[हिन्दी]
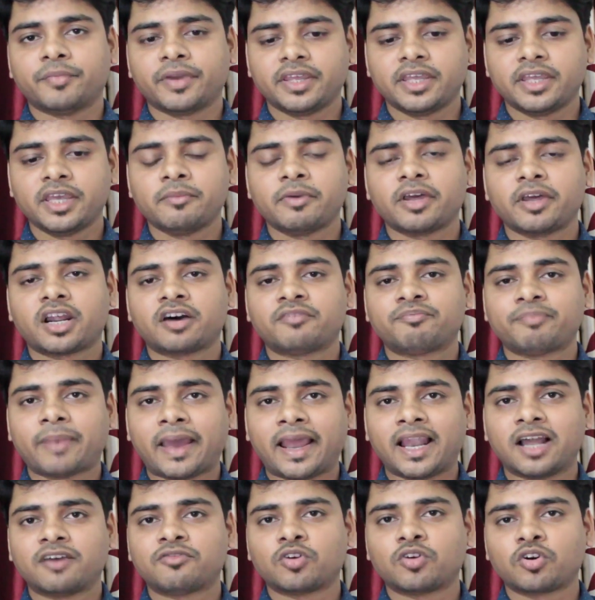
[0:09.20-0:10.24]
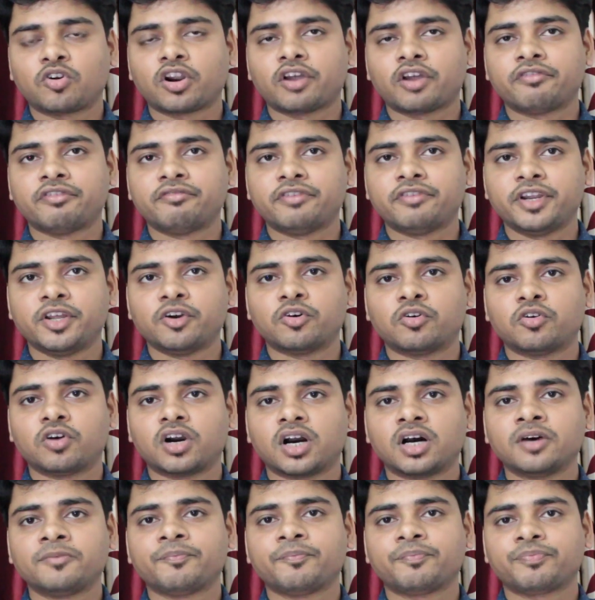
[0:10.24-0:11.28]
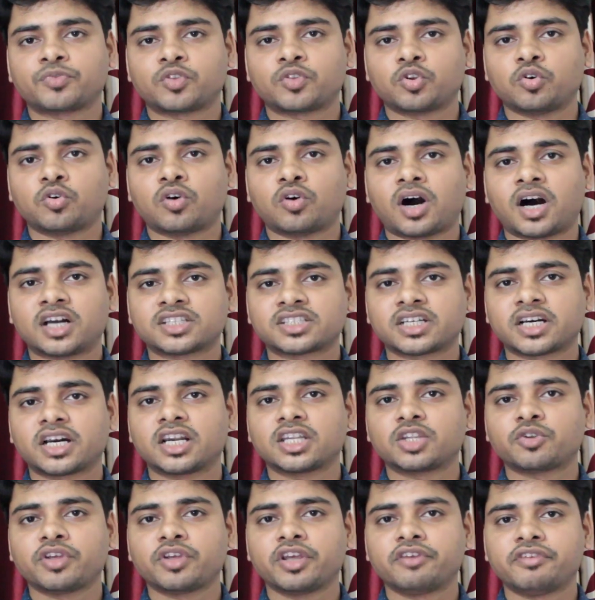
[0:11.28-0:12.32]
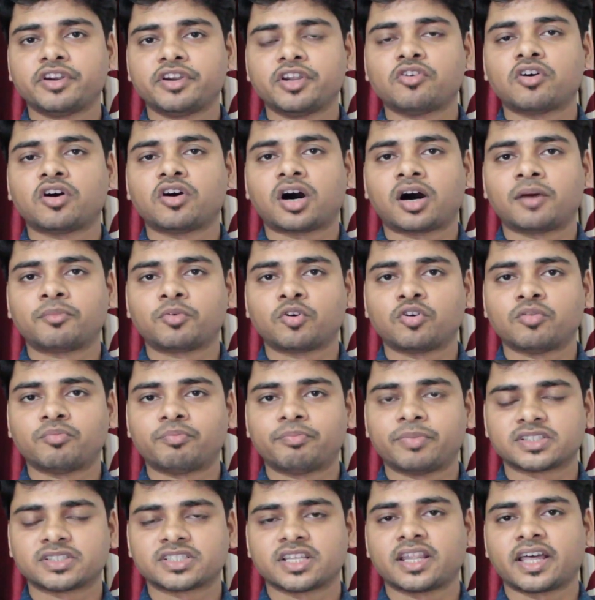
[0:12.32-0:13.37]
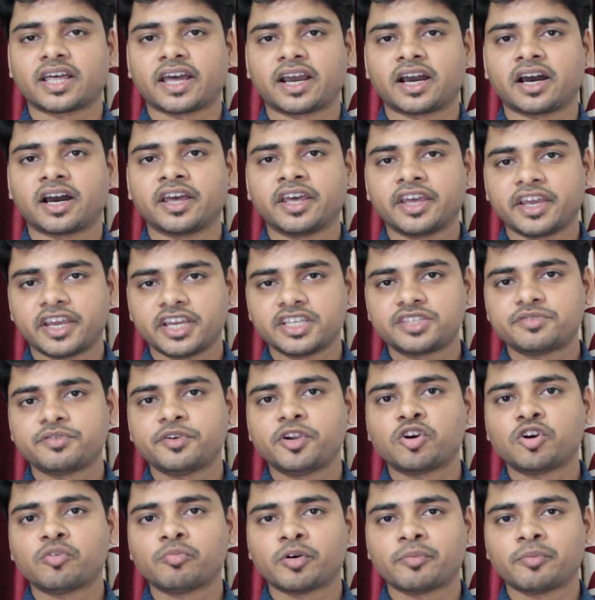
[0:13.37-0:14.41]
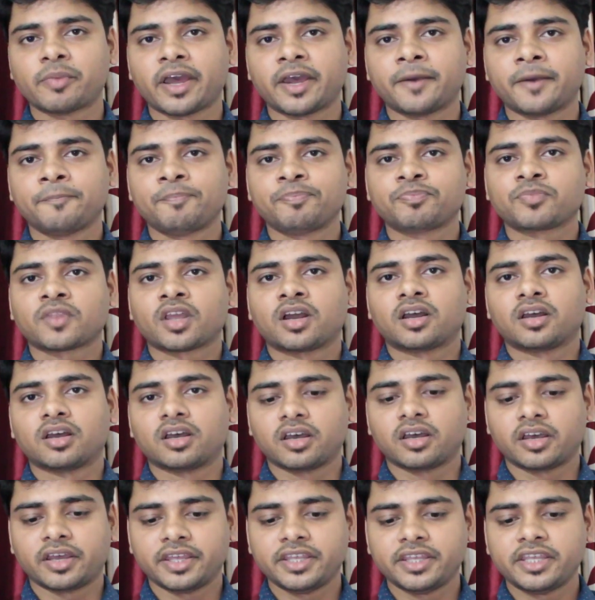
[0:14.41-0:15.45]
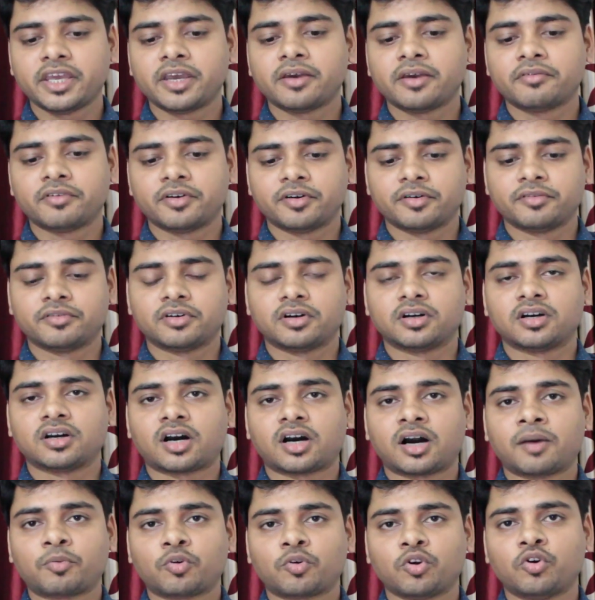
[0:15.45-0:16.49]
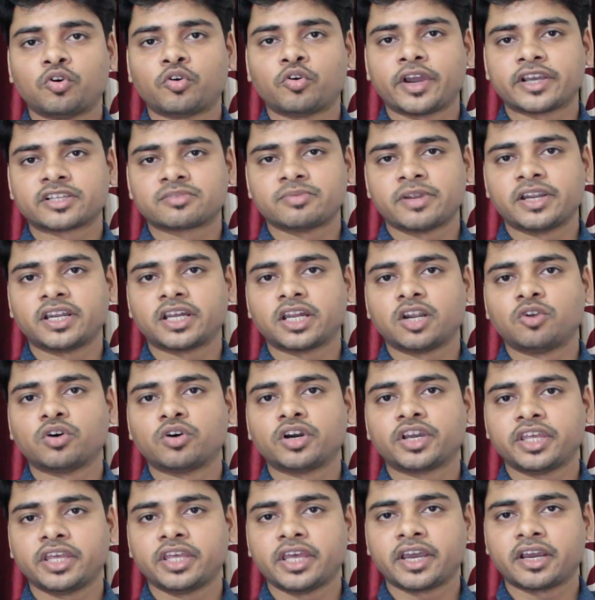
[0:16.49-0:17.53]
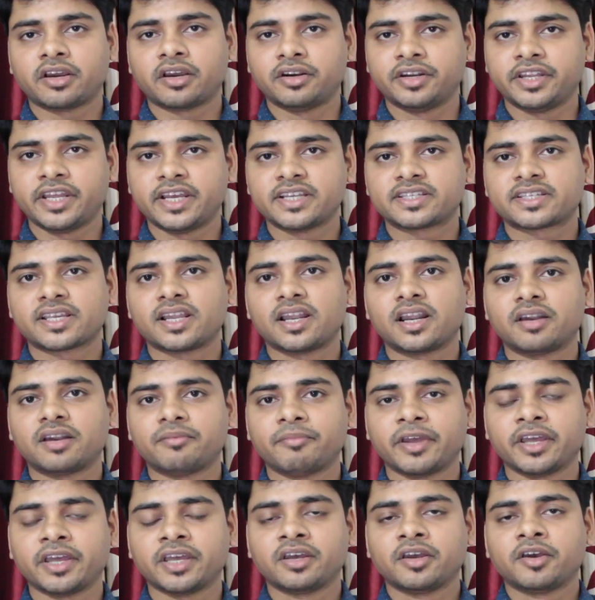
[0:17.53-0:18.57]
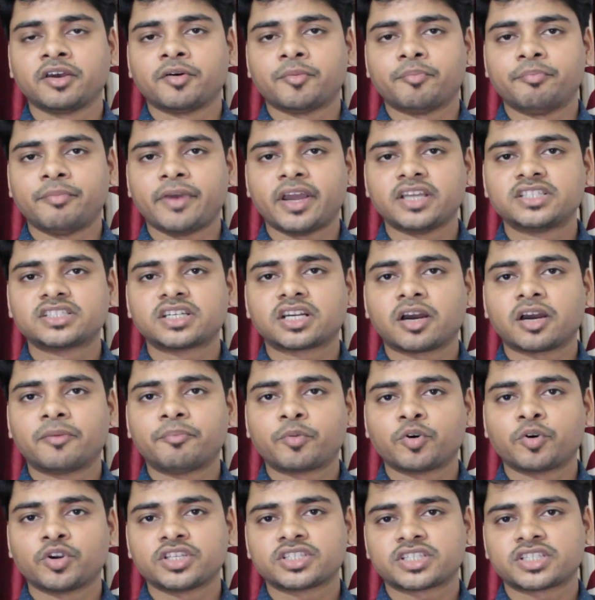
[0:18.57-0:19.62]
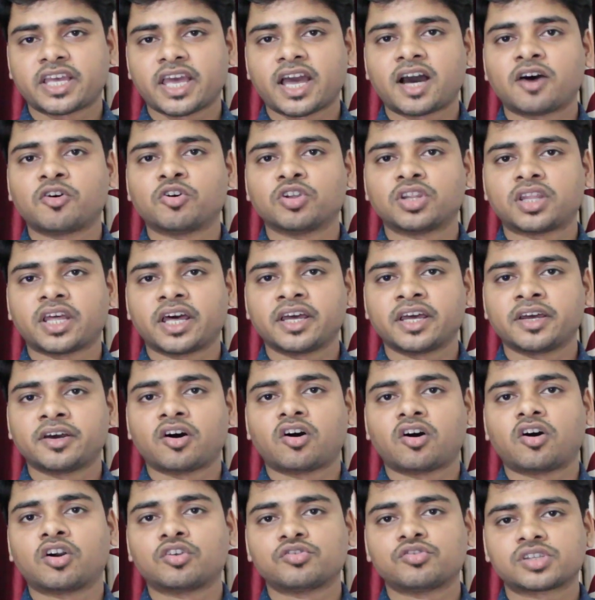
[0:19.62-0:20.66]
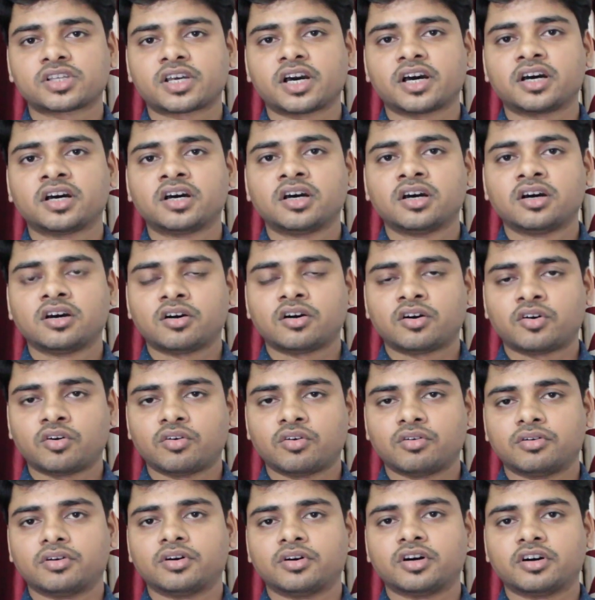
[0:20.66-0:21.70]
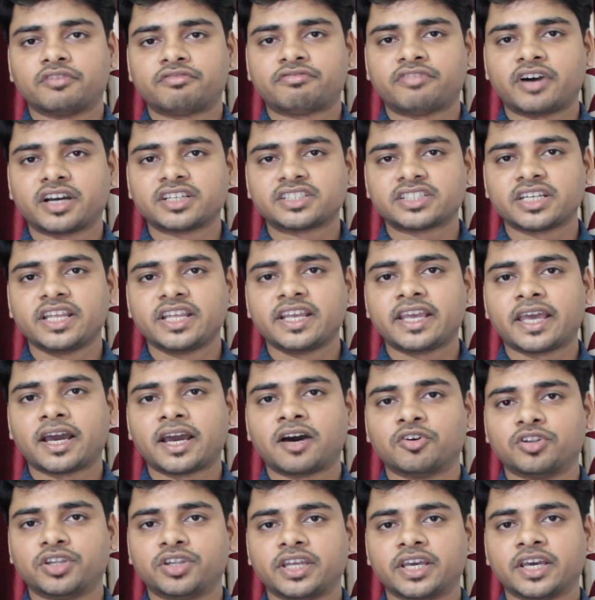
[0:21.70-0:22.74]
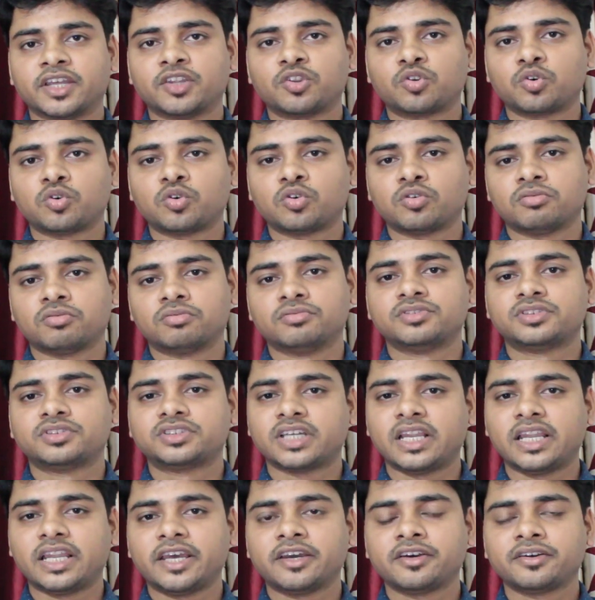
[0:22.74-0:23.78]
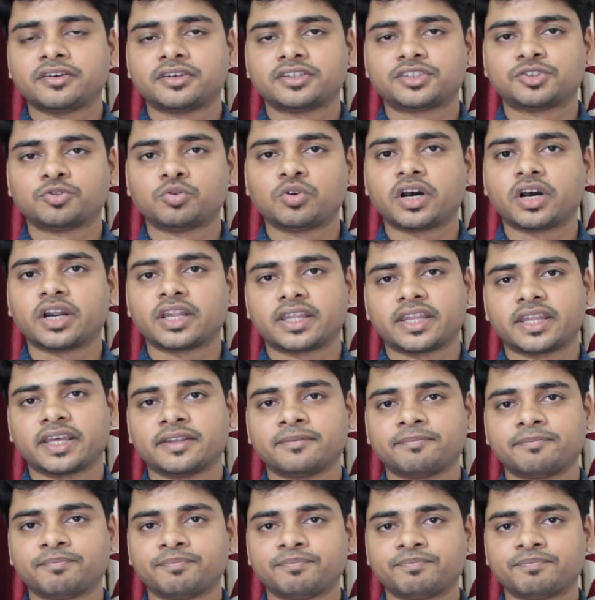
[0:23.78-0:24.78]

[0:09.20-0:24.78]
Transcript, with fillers: ये मेरा पहला फोटोग्राफी वीडियो होगा तो आशा करता हूँ ये वीडियो आपको पसंद आएगा इस वीडियो में मैं ये आप लोगों को एक्सप्लेन करूँगा कि एक डी में मेजर कंपोनेंट्स क्या होता है और उसका फंक्शनिंग क्या होती है तो चलिए शुरू करते हैं